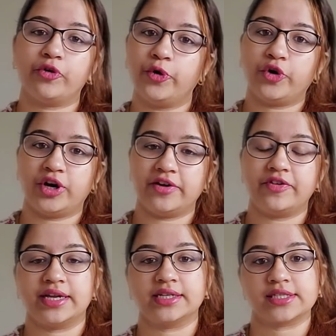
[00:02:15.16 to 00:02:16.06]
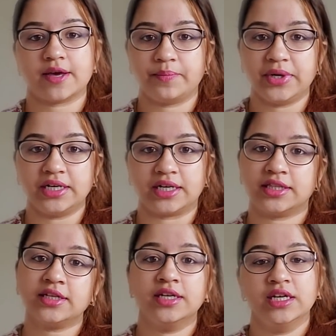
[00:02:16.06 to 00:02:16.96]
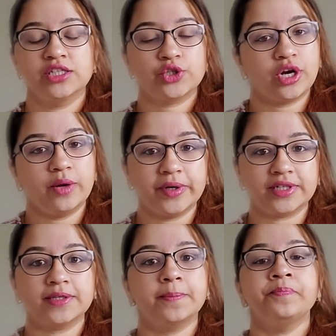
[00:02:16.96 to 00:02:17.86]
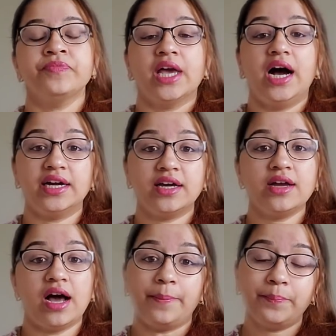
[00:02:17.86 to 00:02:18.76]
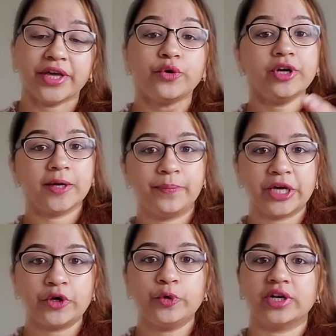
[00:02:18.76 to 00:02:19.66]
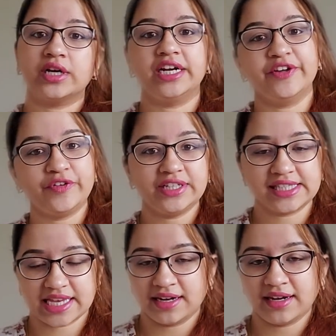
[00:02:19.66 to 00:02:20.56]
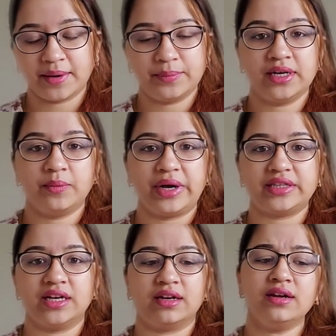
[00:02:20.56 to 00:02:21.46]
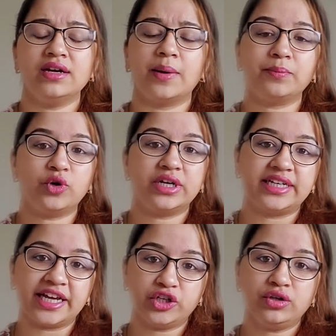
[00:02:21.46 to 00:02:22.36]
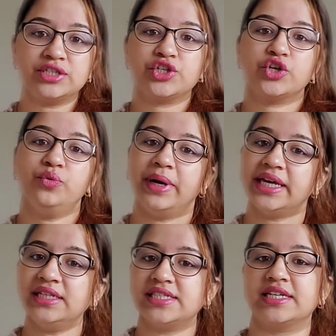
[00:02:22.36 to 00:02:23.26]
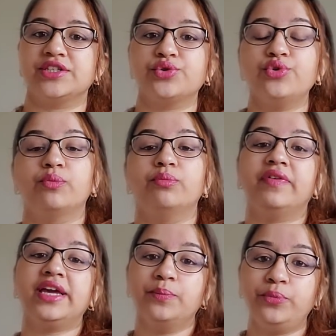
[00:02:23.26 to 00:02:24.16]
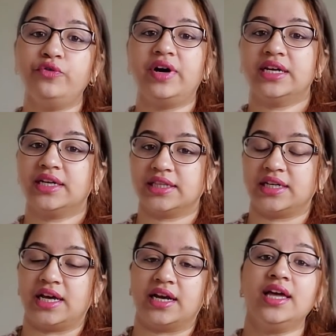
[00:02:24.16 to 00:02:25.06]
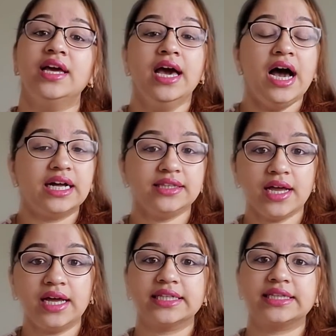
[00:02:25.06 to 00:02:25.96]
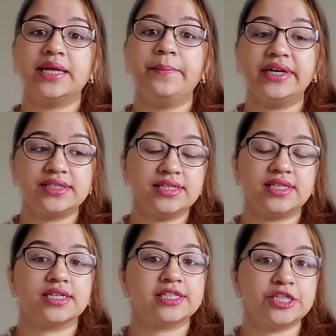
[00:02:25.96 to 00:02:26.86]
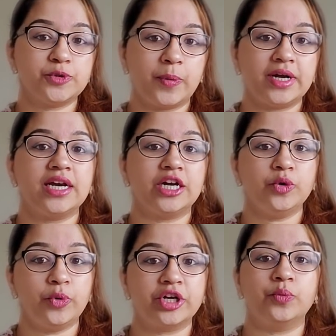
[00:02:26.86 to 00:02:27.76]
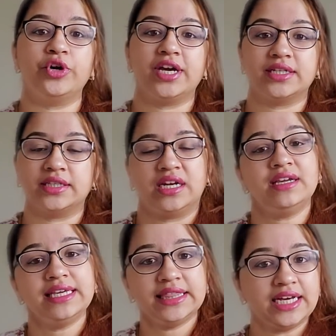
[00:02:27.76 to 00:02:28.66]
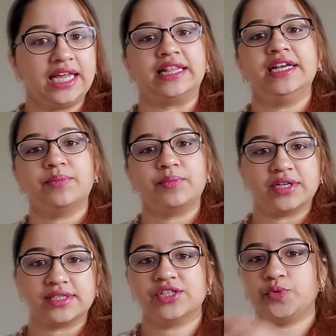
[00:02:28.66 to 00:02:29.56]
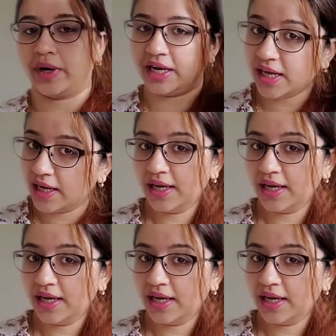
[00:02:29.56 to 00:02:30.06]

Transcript: கொரோனா வைரஸ் அப்படின்றது சொல்லப்படுது ஆனால் அப்பைக்கும் இப்பைக்கும் இருக்கிற டிஃப்ரென்ஸ் என்ன அப்படின்னு பார்த்தீங்கன்னா நம்மளோட டெக்னாலஜியும் மெடிக்கல் சயின்ஸும் ரொம்பவே இம்ப்ரூவ் ஆகிருக்கிறதுனால அந்த காலத்தில் மெடிசின்ஸை ரிசர்ச் பண்ணி கண்டுபிடிக்க முடியாததெல்லாம் இந்த காலத்தில் நம்ம ரிசர்ச் பண்ணி